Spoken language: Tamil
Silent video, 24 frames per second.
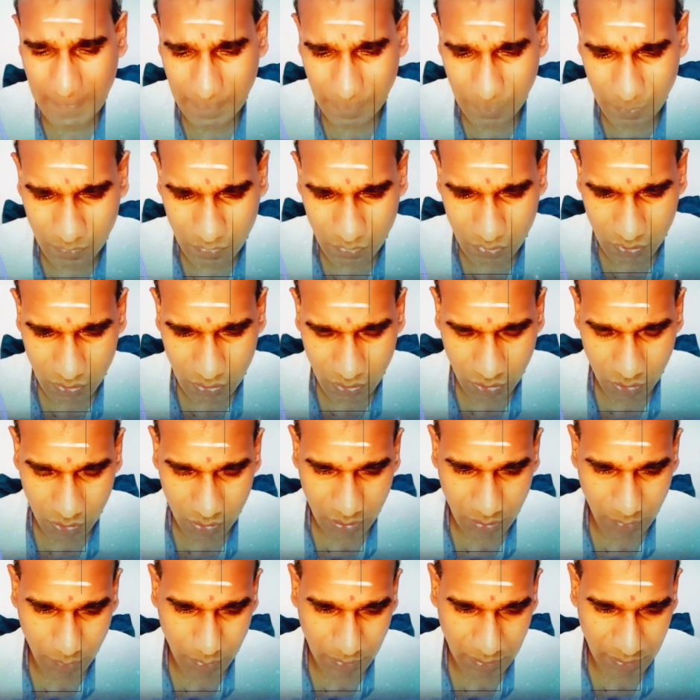
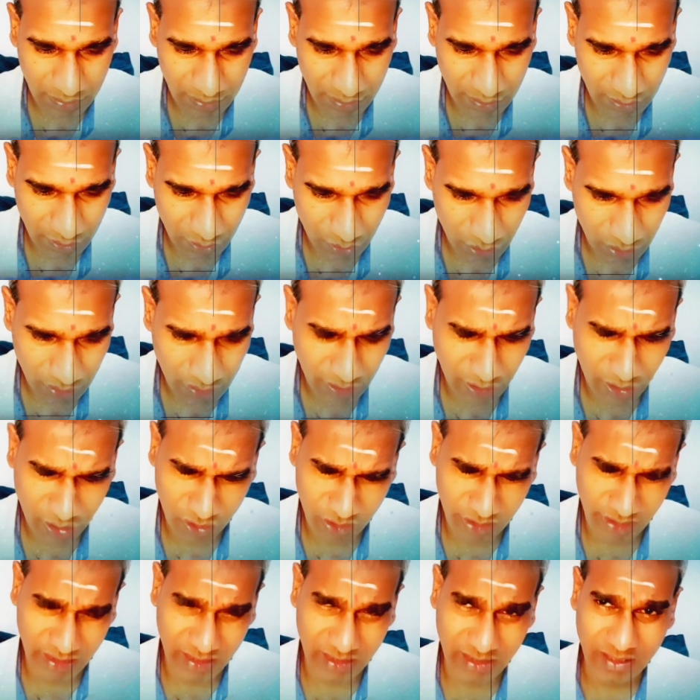அழகோடே கூட
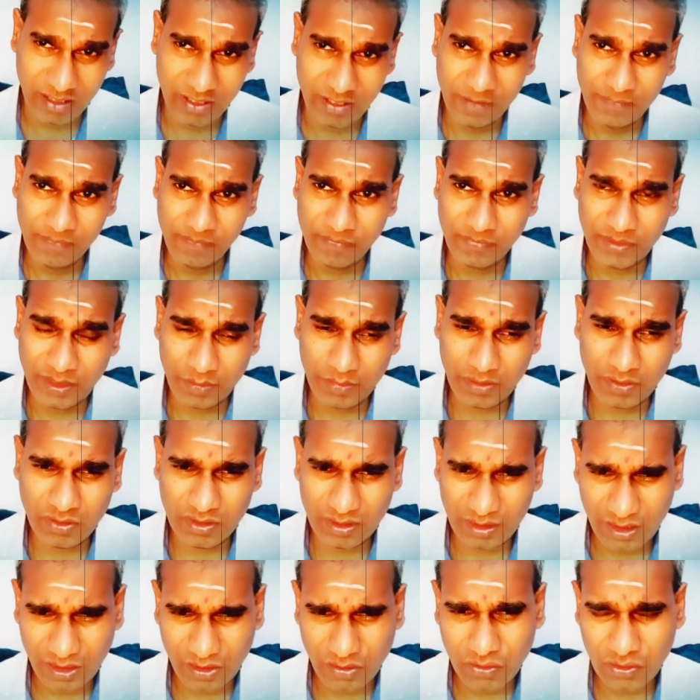கைப்பிடியும்
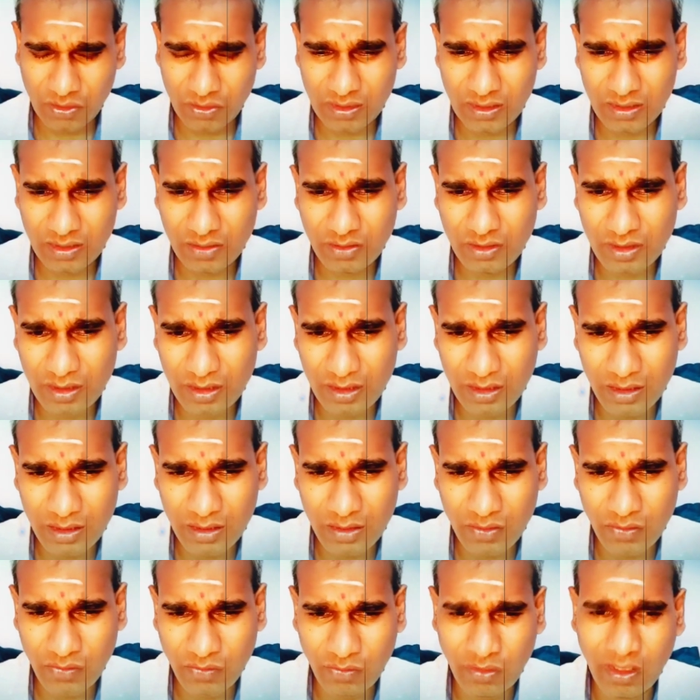உள்ளே
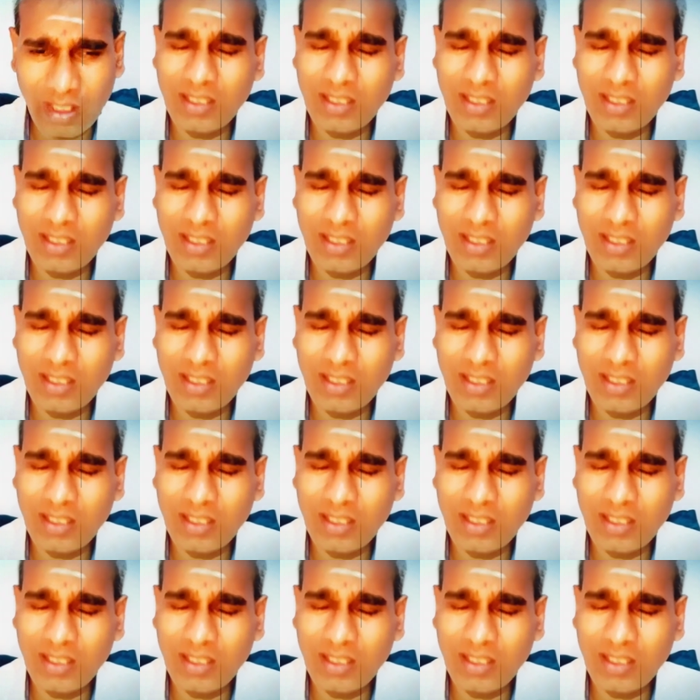புகுந்தது